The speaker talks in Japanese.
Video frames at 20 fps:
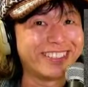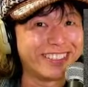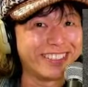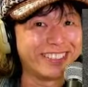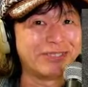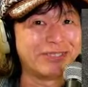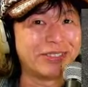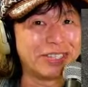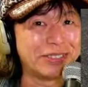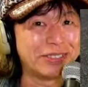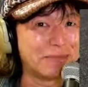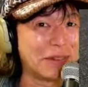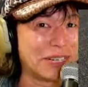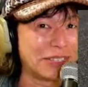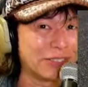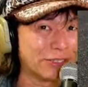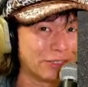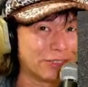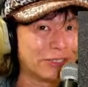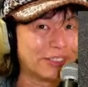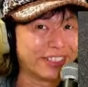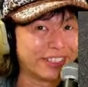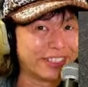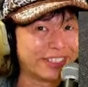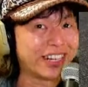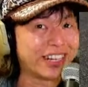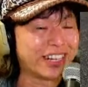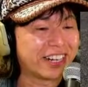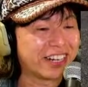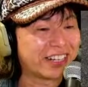丸丸
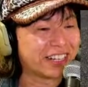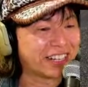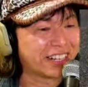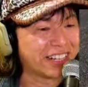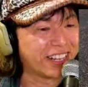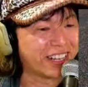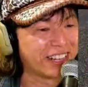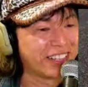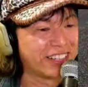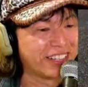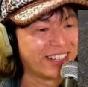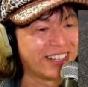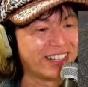いあれやったんで、